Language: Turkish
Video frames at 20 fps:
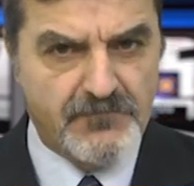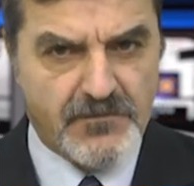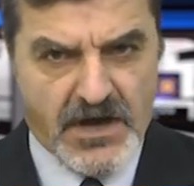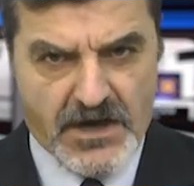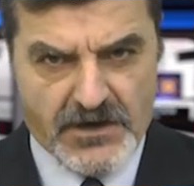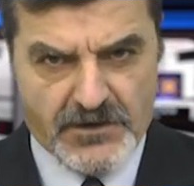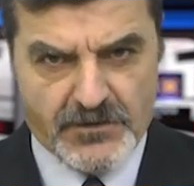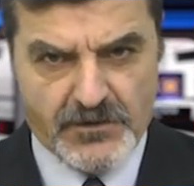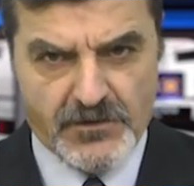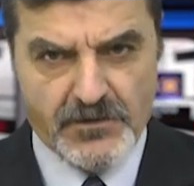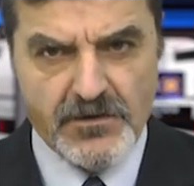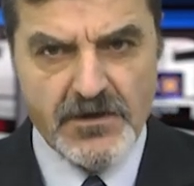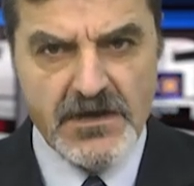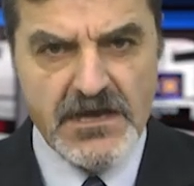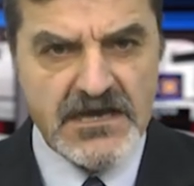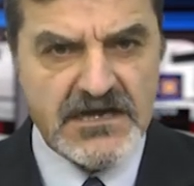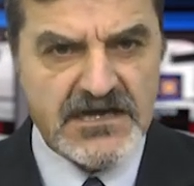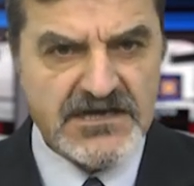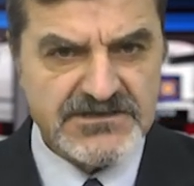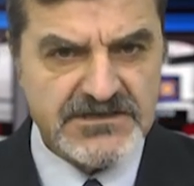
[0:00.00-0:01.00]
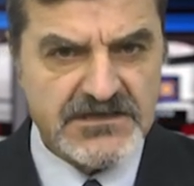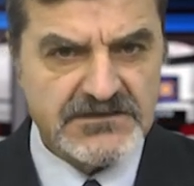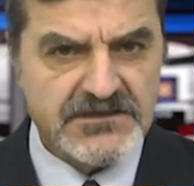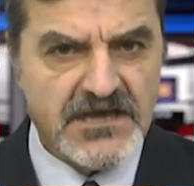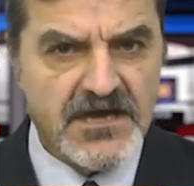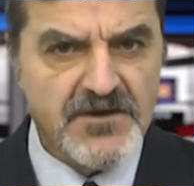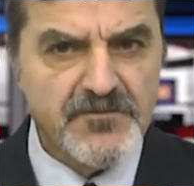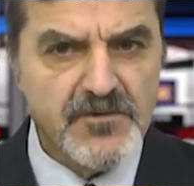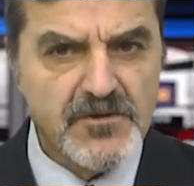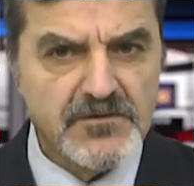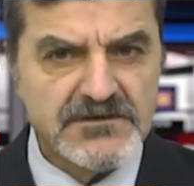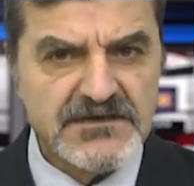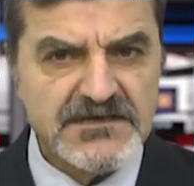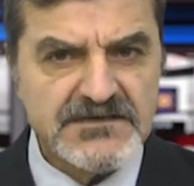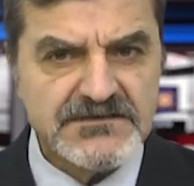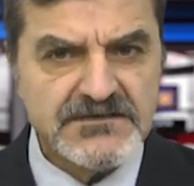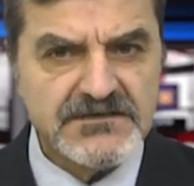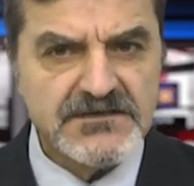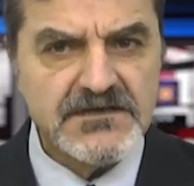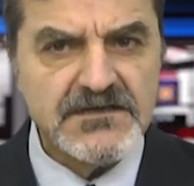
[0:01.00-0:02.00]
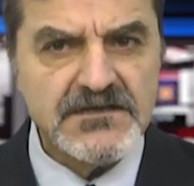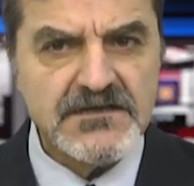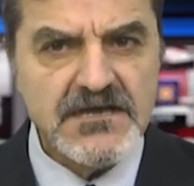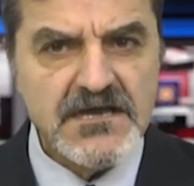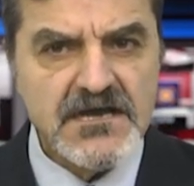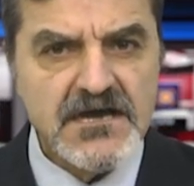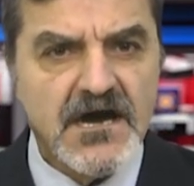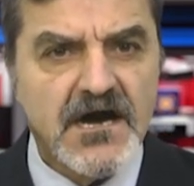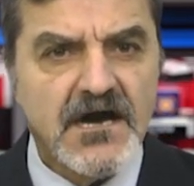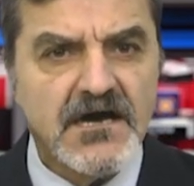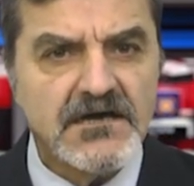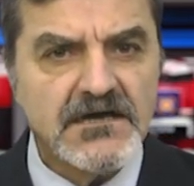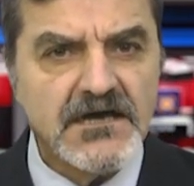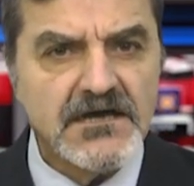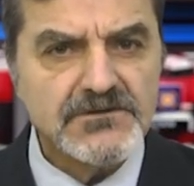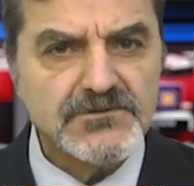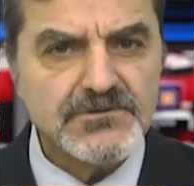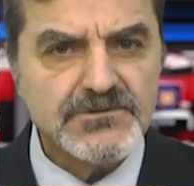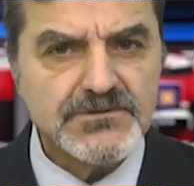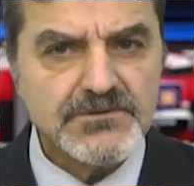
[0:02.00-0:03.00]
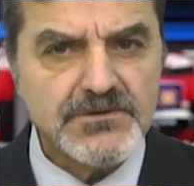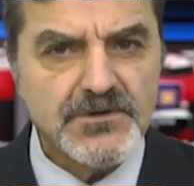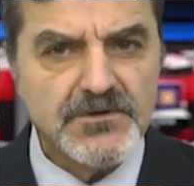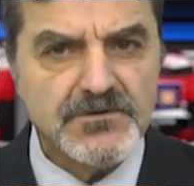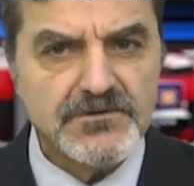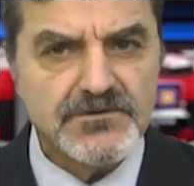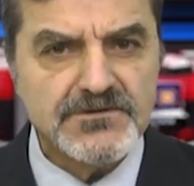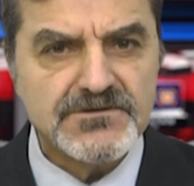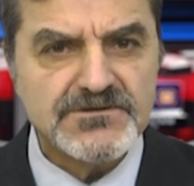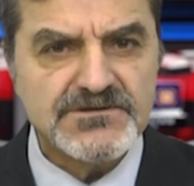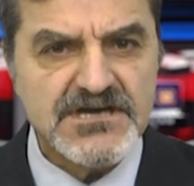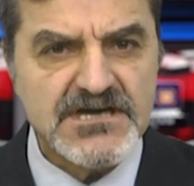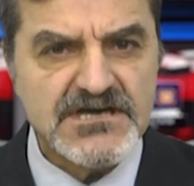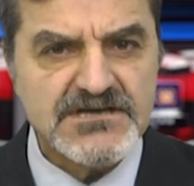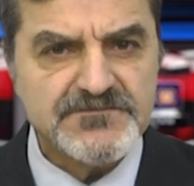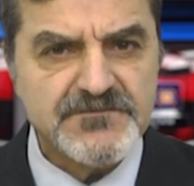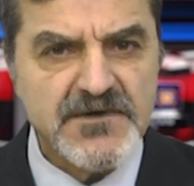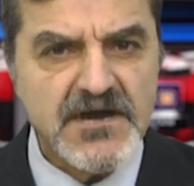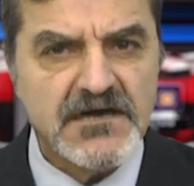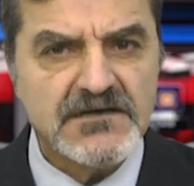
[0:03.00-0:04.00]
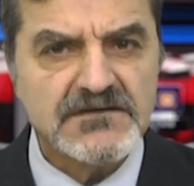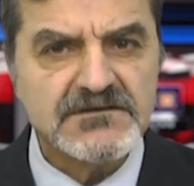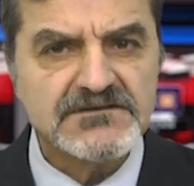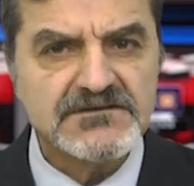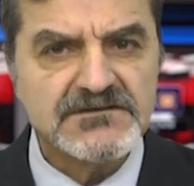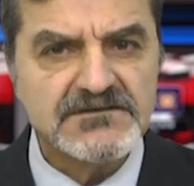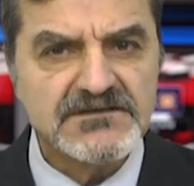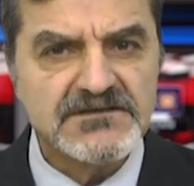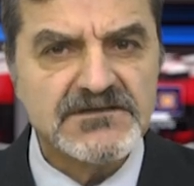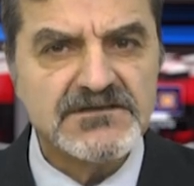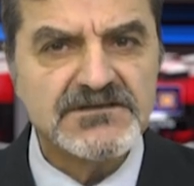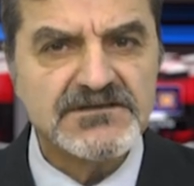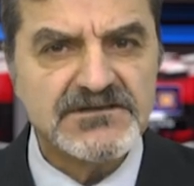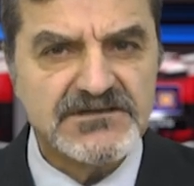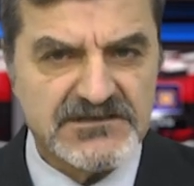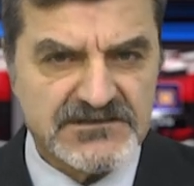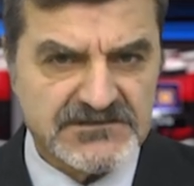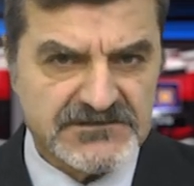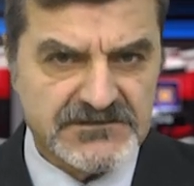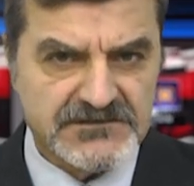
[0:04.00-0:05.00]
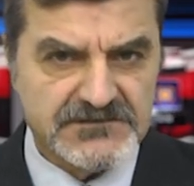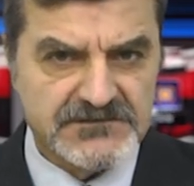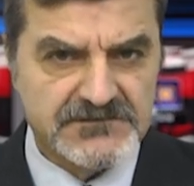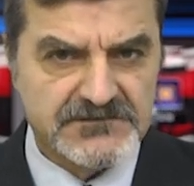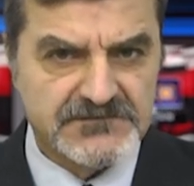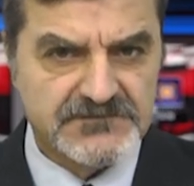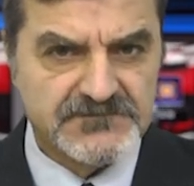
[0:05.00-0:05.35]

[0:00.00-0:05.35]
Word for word: Bakü, Kaşata bölgesinin Aganus köyünün çeşme anıtını yıktı.